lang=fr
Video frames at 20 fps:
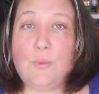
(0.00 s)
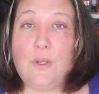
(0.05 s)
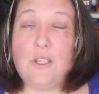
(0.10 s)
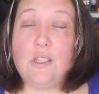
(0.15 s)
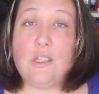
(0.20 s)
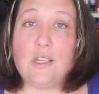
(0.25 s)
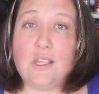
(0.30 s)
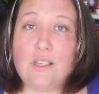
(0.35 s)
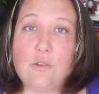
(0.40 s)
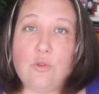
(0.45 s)

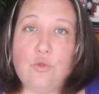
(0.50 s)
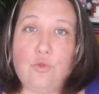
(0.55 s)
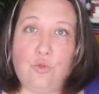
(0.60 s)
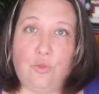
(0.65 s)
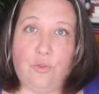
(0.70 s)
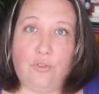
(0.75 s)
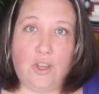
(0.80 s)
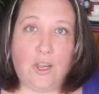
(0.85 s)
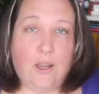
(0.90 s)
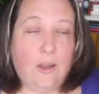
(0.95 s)
semaines, qu'est-ce que
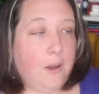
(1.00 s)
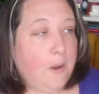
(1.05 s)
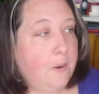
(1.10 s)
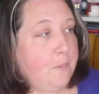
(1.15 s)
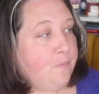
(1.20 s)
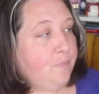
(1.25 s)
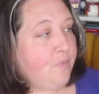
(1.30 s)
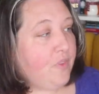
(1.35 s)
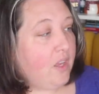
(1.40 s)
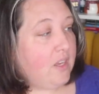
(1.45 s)
tu fais
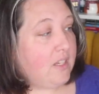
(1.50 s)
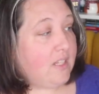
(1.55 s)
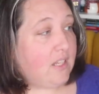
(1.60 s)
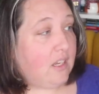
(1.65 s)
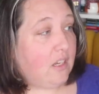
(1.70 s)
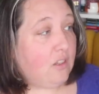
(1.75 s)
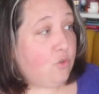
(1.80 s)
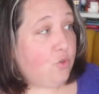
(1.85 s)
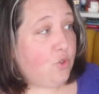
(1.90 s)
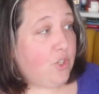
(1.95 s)

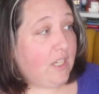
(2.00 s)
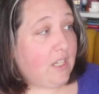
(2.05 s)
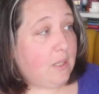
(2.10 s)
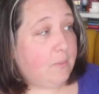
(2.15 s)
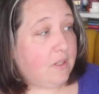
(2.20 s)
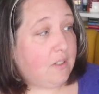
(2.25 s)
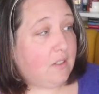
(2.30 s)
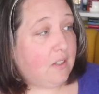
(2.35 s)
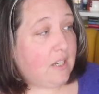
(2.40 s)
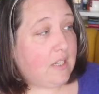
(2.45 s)
C'est un sujet qui
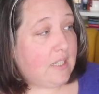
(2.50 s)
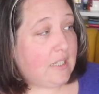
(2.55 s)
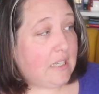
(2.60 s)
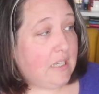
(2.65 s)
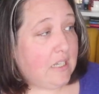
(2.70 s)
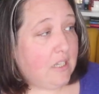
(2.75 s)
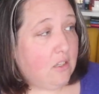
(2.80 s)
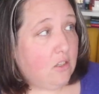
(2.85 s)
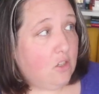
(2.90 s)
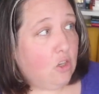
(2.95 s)
m'intéresse
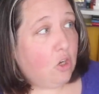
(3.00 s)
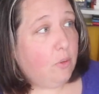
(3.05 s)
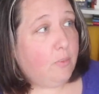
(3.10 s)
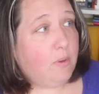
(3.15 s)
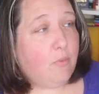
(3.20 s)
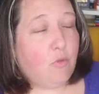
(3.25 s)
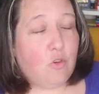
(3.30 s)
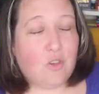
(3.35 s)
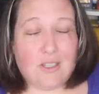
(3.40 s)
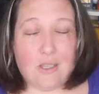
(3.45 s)

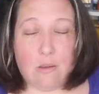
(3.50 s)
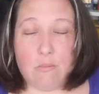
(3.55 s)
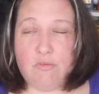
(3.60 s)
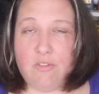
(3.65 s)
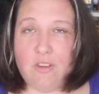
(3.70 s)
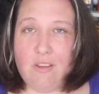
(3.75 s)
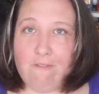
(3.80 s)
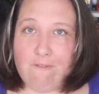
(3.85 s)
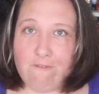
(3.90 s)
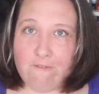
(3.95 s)
énormément, ça me
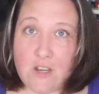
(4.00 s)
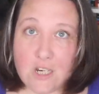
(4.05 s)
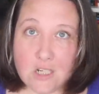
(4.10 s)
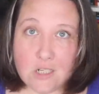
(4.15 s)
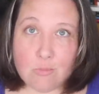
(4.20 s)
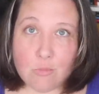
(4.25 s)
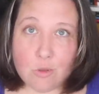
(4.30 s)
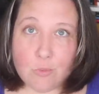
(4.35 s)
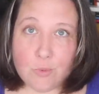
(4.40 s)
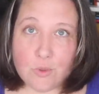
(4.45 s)
fait
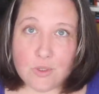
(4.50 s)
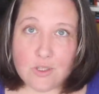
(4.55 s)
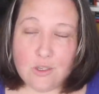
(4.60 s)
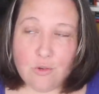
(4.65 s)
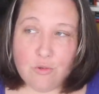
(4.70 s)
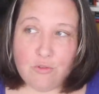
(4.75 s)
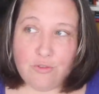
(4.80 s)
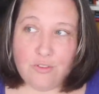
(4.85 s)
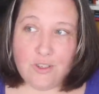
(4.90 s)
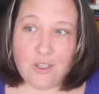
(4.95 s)
vachement penser
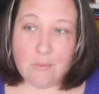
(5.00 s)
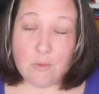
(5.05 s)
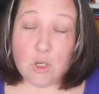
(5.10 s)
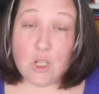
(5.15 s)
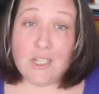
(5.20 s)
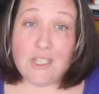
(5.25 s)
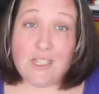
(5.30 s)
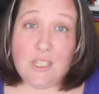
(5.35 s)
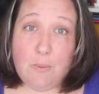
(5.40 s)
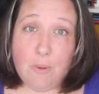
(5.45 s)
au film
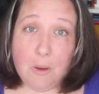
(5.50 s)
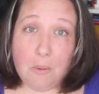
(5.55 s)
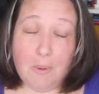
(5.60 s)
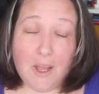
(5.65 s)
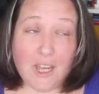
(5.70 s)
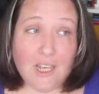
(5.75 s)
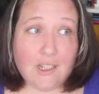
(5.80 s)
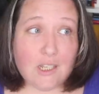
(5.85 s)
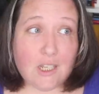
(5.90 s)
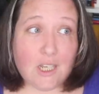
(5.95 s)
Deep
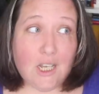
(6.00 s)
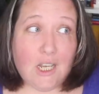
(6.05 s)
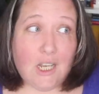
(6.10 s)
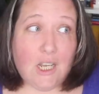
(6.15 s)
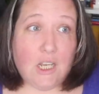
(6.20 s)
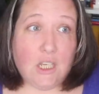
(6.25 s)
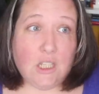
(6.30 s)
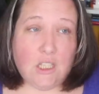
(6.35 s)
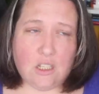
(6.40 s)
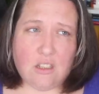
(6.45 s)
Impact,
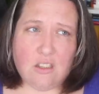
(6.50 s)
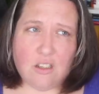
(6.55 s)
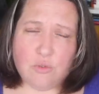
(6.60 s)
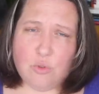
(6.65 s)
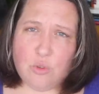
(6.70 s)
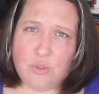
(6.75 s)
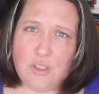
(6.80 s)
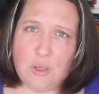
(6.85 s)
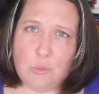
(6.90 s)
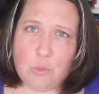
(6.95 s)
qui est un
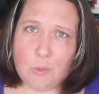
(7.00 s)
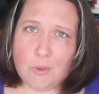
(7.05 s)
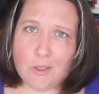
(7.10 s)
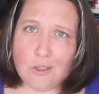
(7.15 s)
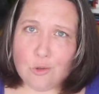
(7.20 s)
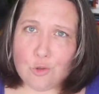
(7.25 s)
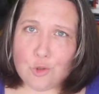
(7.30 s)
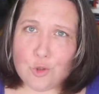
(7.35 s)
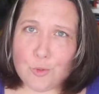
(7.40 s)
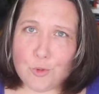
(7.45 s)
vieux film
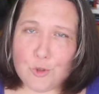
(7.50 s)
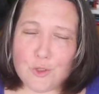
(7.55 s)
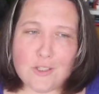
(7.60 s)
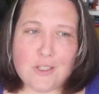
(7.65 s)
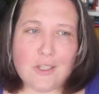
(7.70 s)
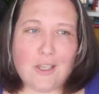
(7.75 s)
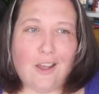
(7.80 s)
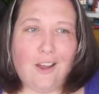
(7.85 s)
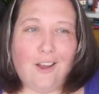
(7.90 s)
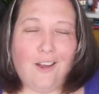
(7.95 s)
maintenant, je
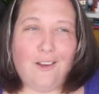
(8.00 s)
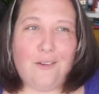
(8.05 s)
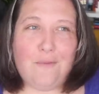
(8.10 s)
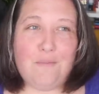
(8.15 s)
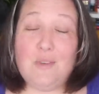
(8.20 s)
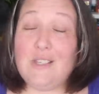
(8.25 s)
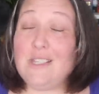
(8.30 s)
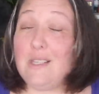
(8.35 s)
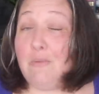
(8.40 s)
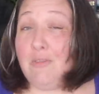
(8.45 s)
pense,
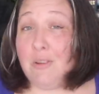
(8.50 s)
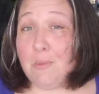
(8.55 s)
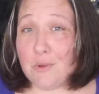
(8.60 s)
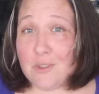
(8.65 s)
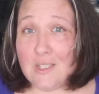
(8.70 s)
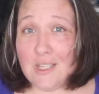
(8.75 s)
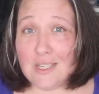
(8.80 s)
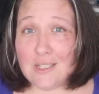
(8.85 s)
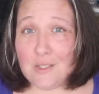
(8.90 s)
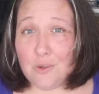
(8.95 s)
mais ça me fait
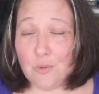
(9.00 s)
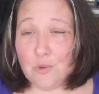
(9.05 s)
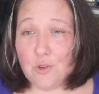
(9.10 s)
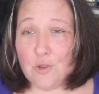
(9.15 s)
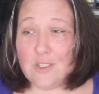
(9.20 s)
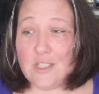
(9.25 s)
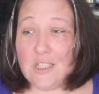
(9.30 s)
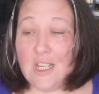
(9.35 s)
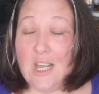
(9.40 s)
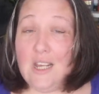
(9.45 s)
penser à cette
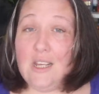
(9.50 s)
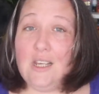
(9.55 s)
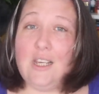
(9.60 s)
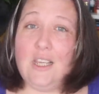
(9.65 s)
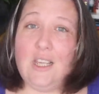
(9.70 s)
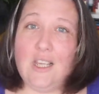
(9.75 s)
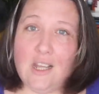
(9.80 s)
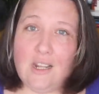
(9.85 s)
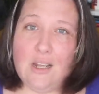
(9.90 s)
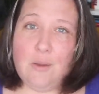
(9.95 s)
ambiance.
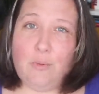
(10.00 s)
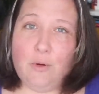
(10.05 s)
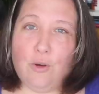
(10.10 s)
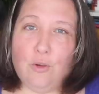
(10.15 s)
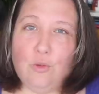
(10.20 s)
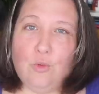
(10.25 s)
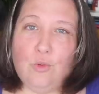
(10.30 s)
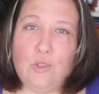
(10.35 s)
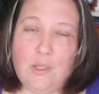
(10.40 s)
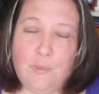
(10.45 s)
Et à
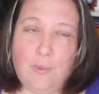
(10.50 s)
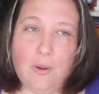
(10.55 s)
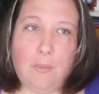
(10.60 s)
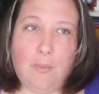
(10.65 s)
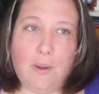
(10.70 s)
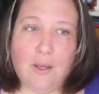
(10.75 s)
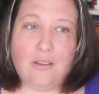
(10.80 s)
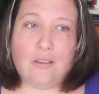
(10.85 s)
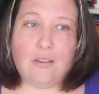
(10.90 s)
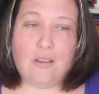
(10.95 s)
l'époque où Deep
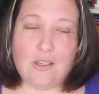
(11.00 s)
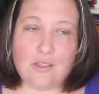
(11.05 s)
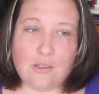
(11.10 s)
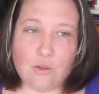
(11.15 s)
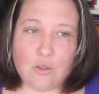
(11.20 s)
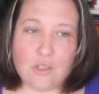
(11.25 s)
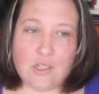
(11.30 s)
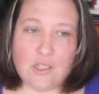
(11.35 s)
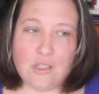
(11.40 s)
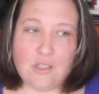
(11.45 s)
Impact est
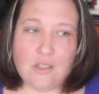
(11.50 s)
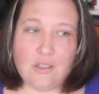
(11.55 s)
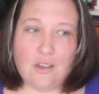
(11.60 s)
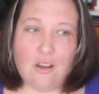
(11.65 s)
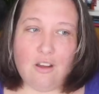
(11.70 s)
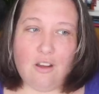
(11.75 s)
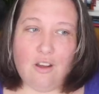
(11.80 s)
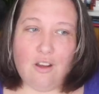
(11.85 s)
sorti,